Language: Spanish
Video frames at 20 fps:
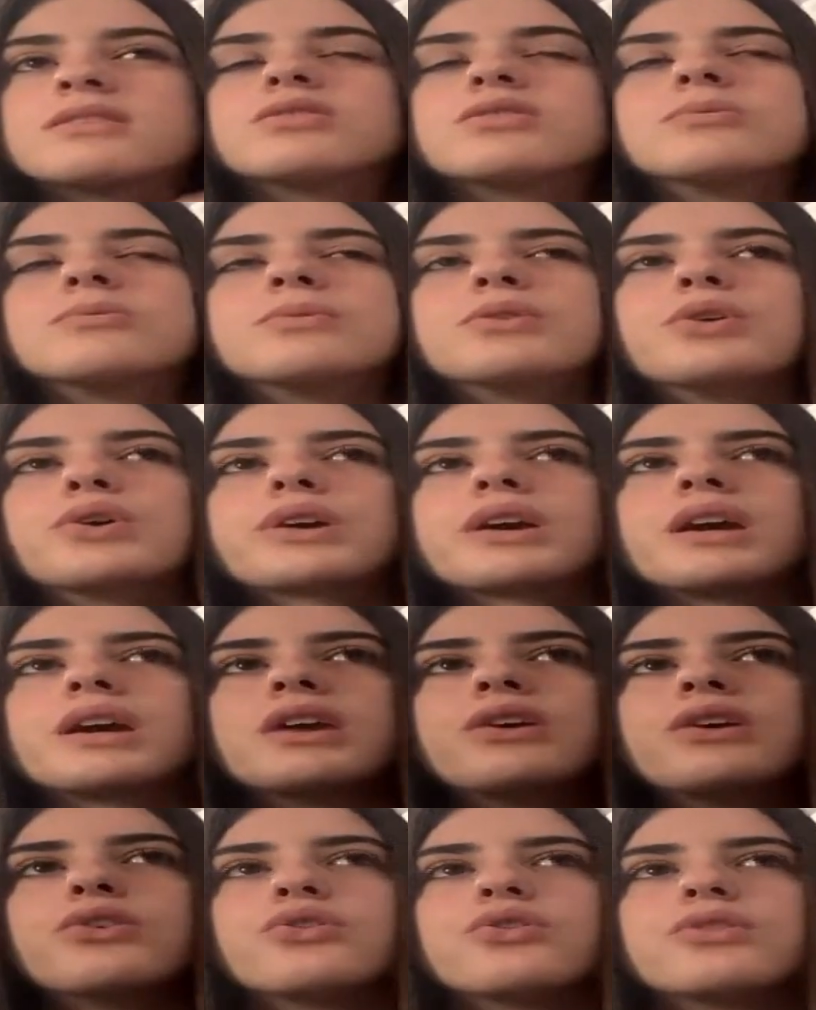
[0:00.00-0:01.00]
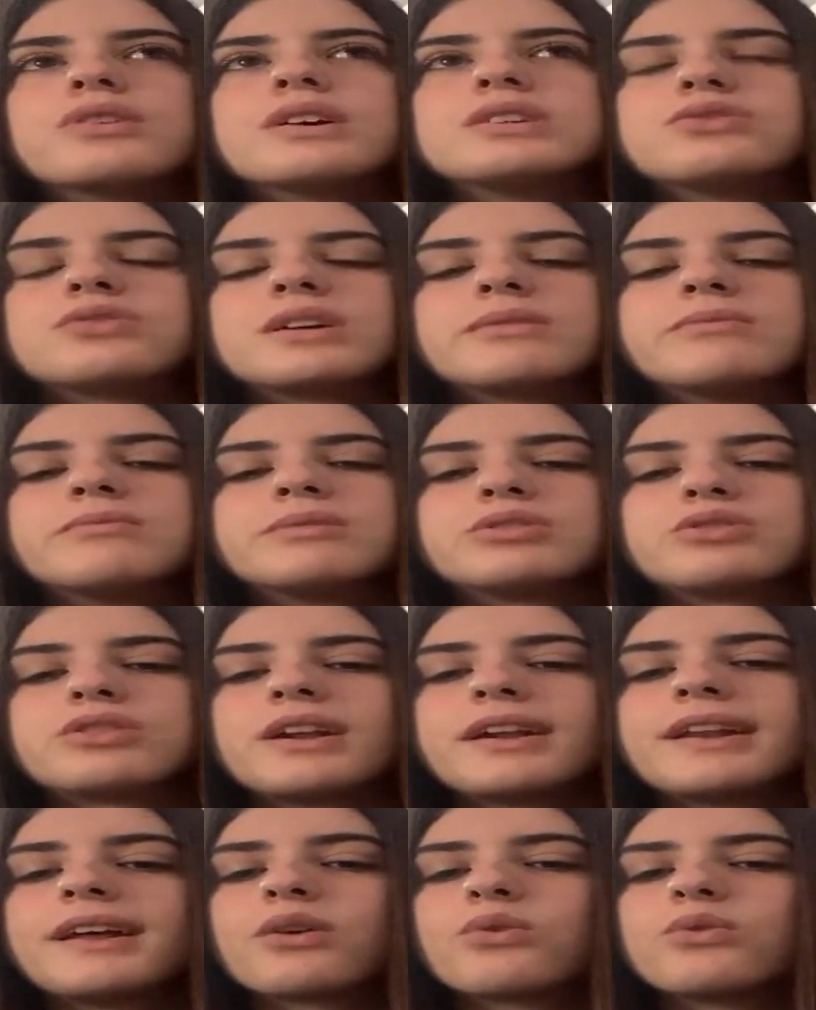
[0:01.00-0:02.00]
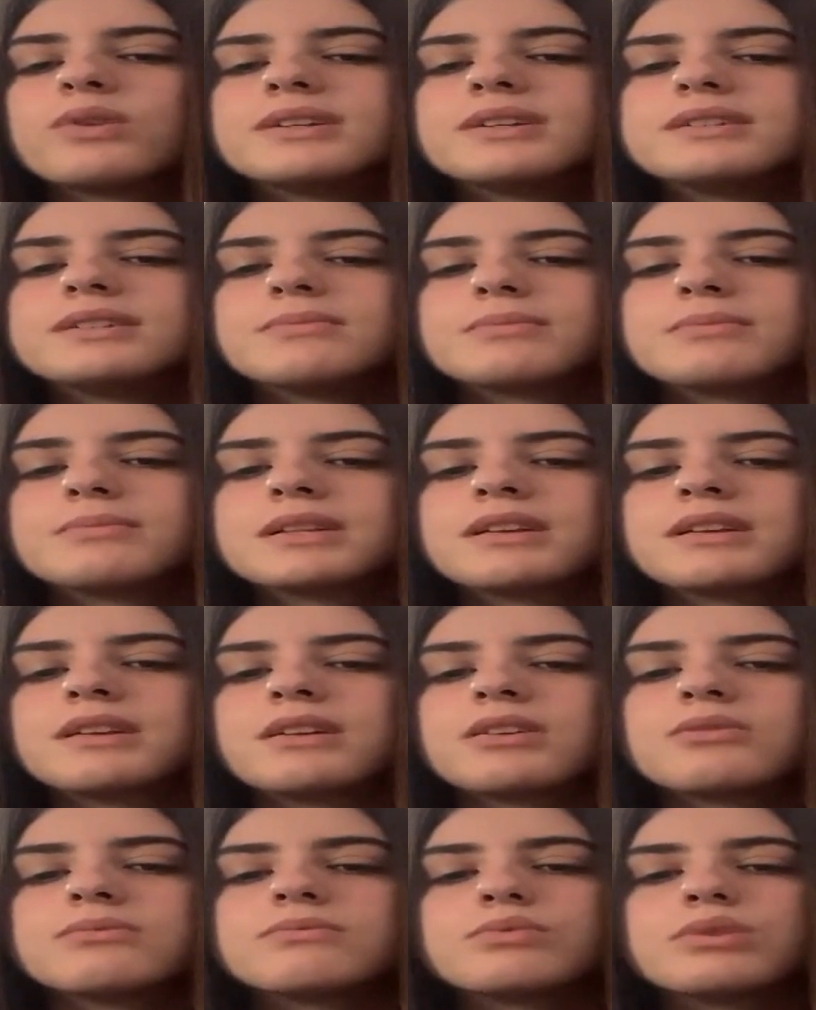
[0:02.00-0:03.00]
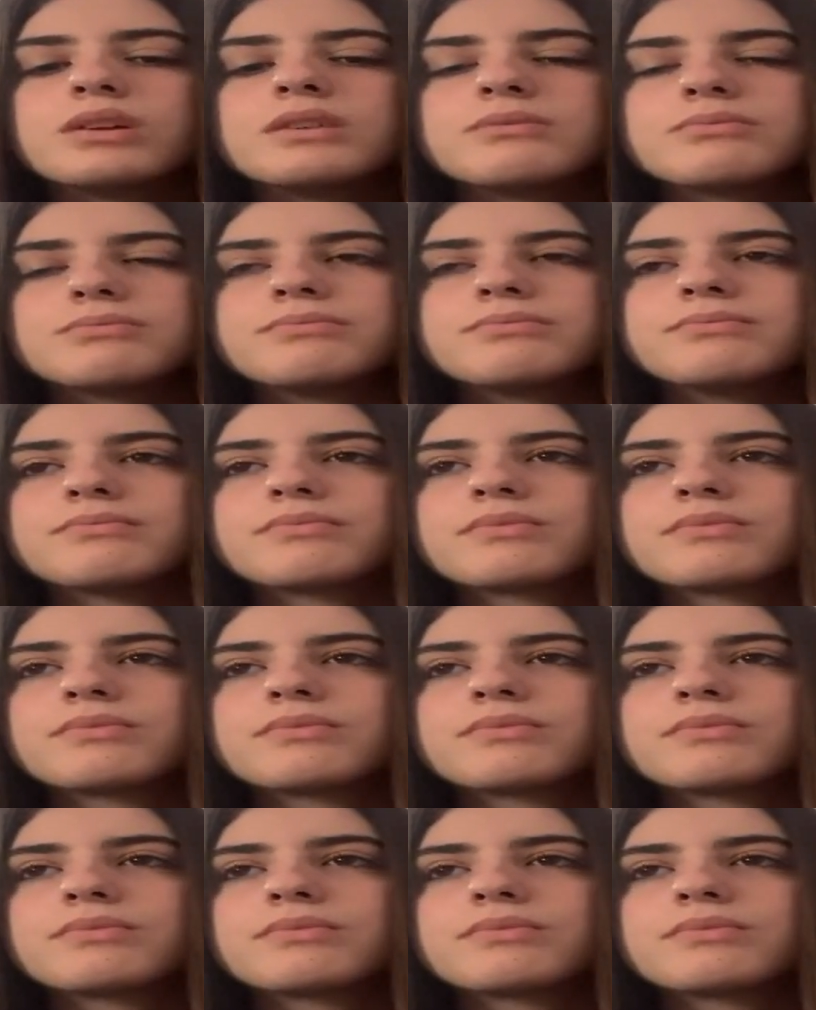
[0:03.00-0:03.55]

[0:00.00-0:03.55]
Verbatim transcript: No, pero es que yo he sido una persona a la cual siempre he tenido muy...